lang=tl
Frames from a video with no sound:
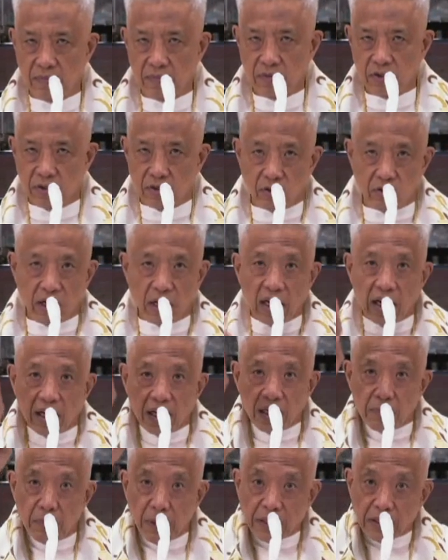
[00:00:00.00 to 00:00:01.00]
So kailangan
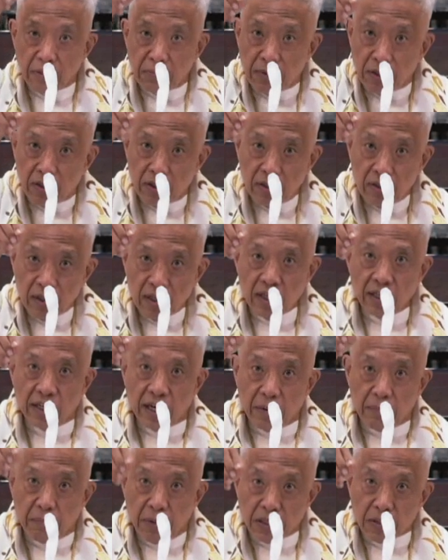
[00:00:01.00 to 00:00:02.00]
ibato mo
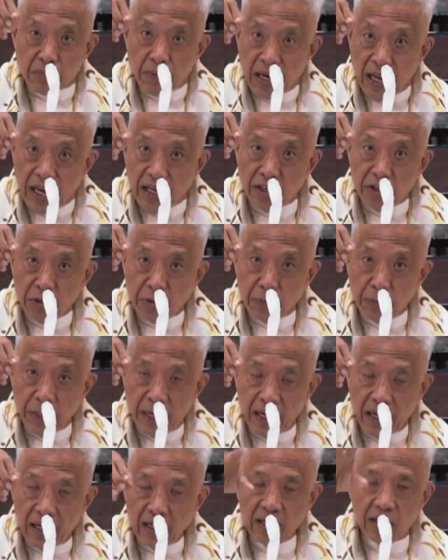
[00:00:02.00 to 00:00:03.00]
ng mas malayo
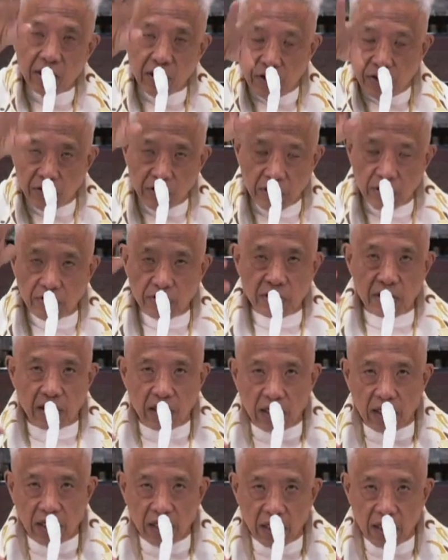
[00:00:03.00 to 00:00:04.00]
pa yung iyong
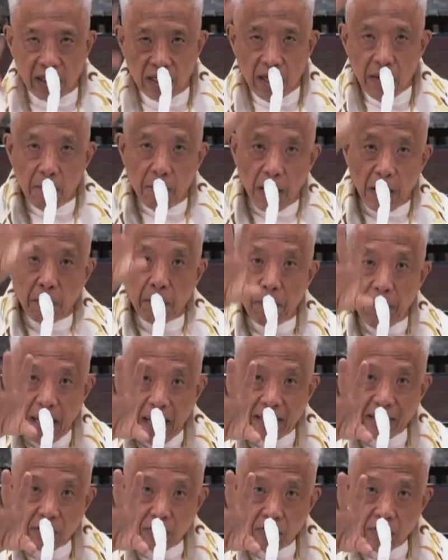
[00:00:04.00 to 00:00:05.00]
sarili.
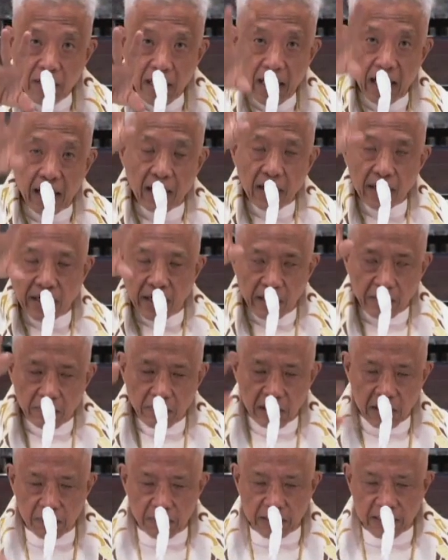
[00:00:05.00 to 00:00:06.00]
Magplano ka ng
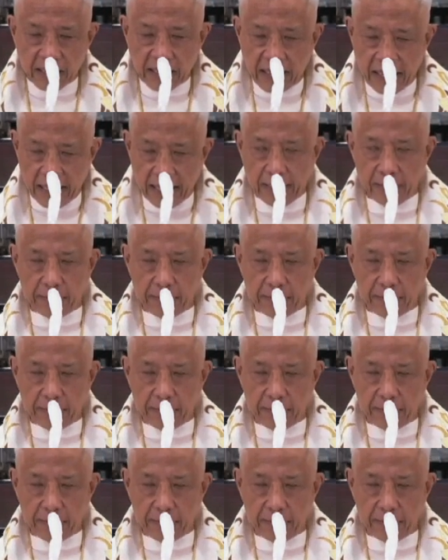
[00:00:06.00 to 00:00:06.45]
mas matagal.